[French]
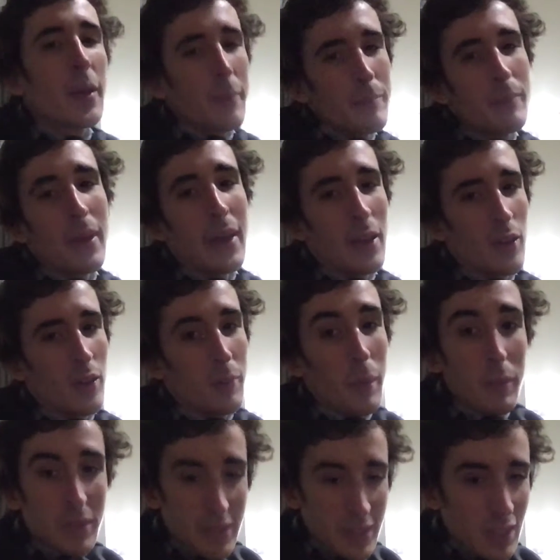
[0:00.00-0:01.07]
Mais
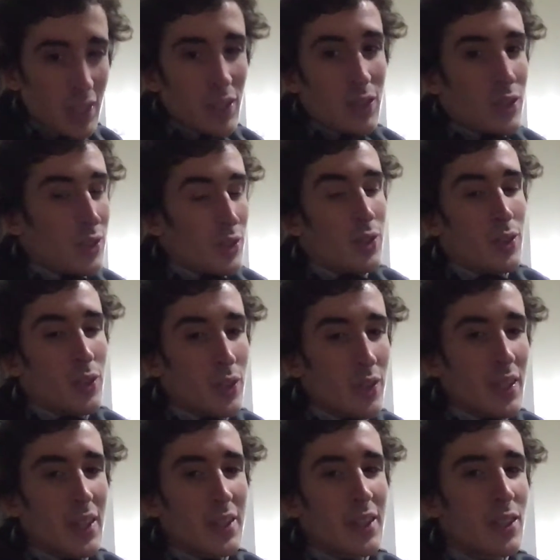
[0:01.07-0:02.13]
même ici,
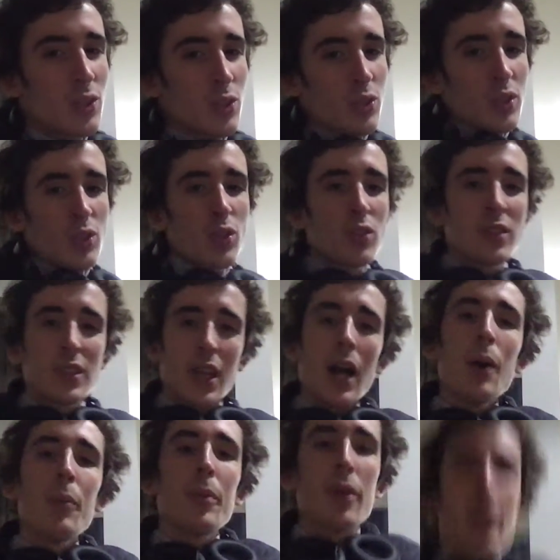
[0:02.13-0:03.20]
regardez, je suis sur une
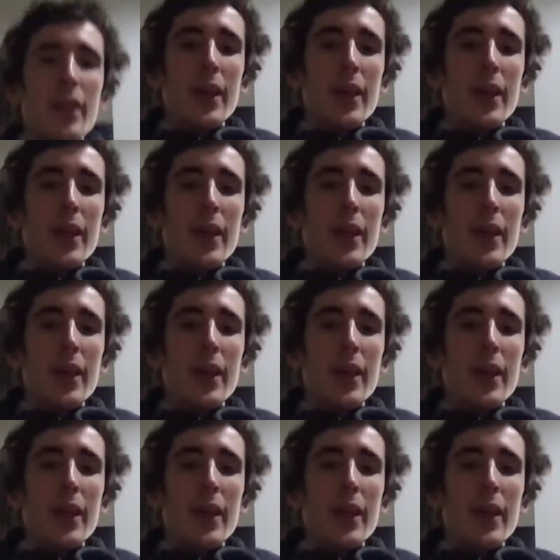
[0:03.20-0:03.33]
table